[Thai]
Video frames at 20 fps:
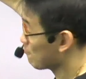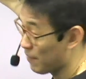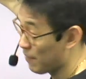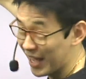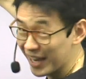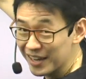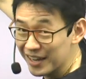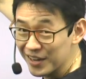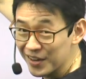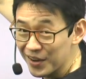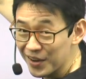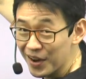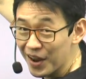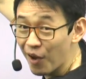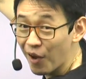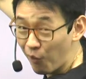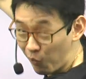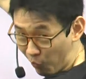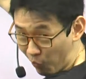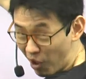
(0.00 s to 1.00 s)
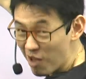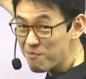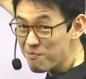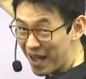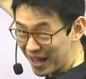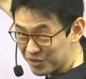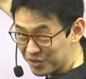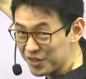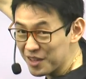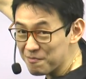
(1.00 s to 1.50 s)
เป็น
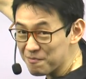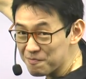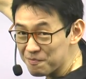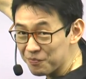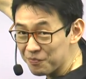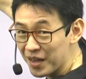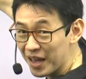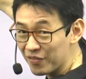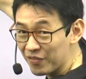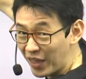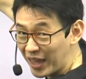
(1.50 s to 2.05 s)
180 แต่